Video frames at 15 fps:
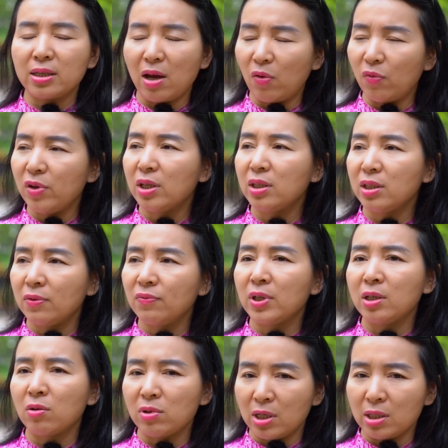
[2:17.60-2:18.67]
giáo viên, nhân viên
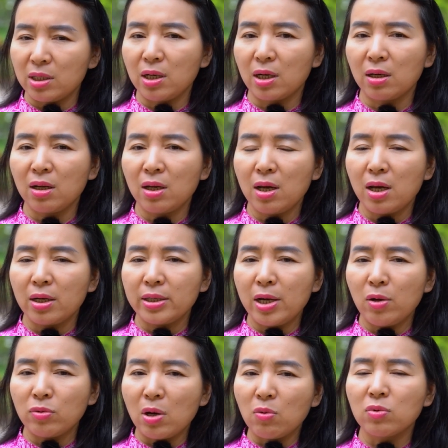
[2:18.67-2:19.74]
trong nhà trường
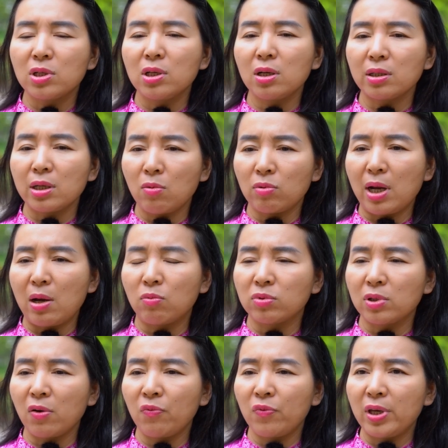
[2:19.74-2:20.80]
đều đồng sức đồng lòng
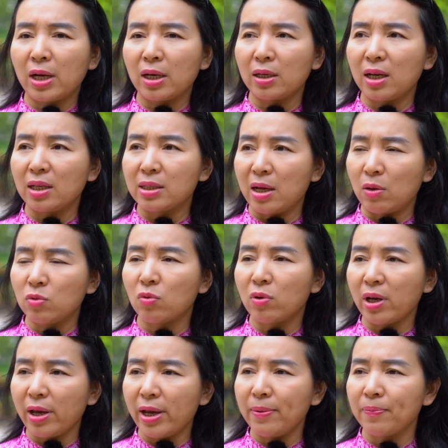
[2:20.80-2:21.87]
trong việc là giáo dục
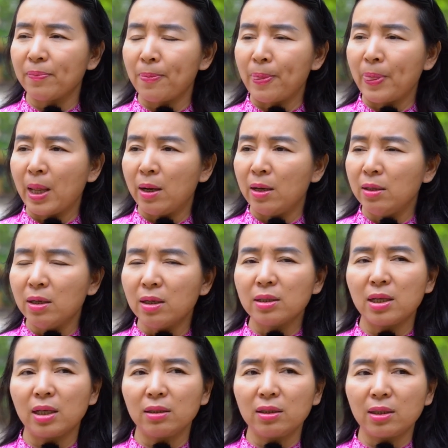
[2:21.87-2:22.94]
các em, hướng
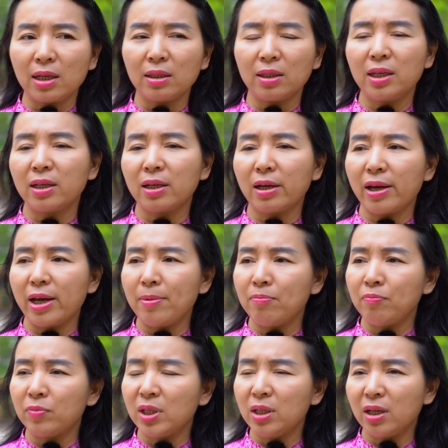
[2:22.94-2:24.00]
dẫn tận tình các
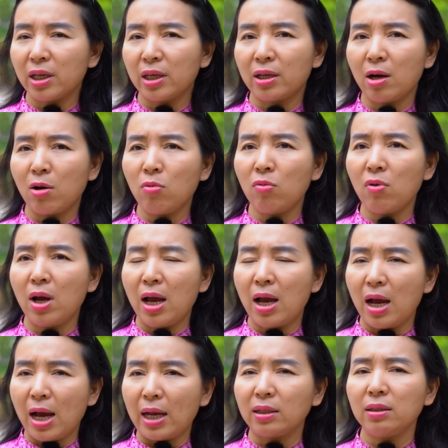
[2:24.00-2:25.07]
em từ cái khâu
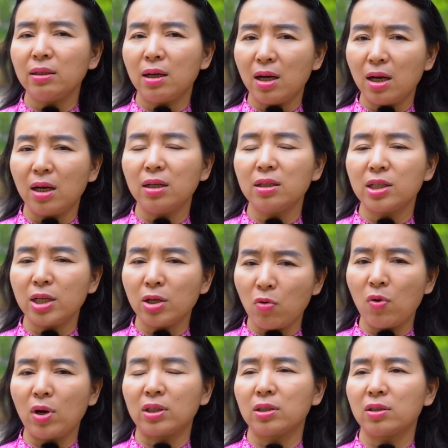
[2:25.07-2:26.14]
ăn, ở, sinh
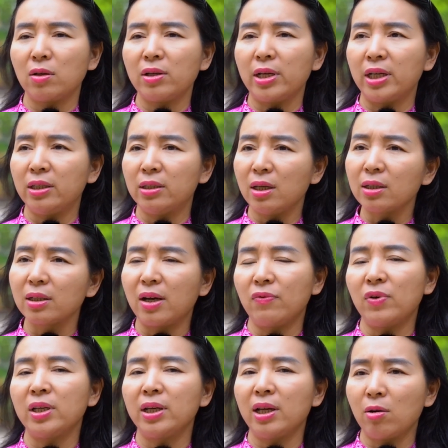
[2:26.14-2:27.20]
hoạt cho đến tất cả
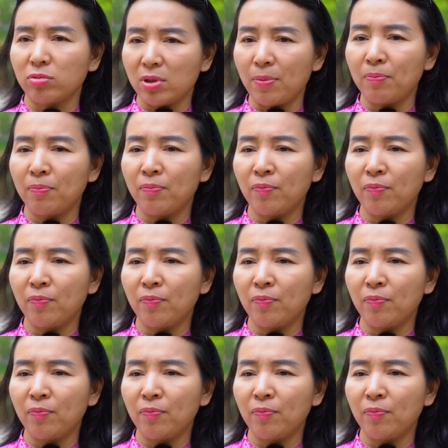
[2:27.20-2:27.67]
vấn đề học tập.